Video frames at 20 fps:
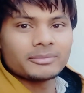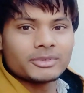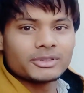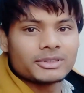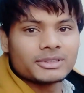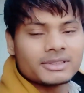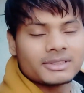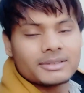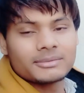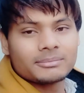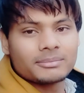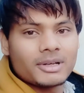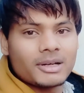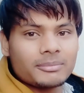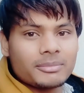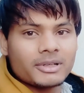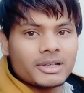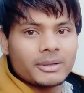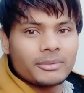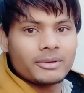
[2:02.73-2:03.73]
हमने
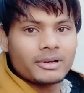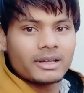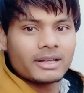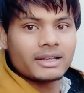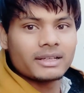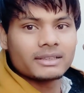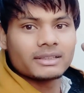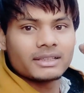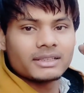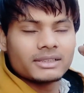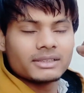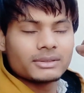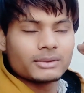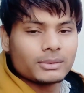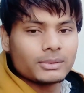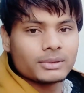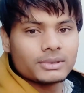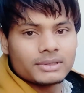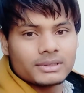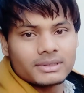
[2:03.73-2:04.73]
पापा ने बनाया था ये
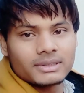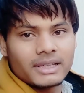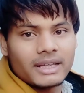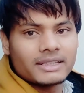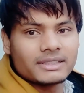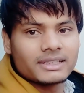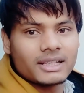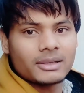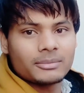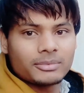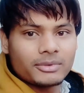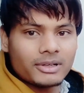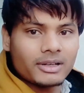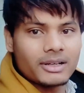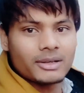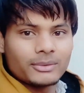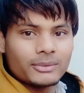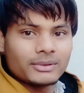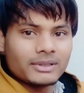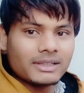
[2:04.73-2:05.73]
थोड़ी कई साल
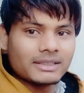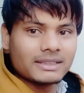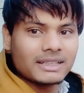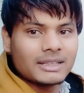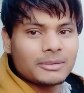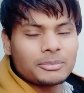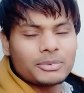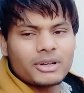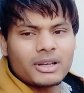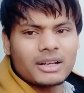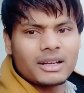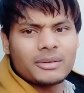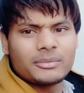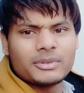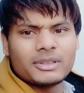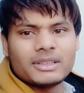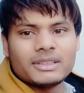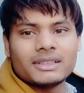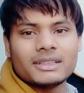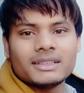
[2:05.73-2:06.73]
पुराना हो गया ज़्यादा पुराना
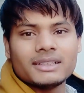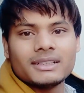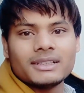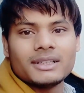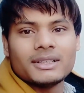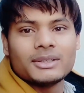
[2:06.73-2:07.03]
भी नहीं है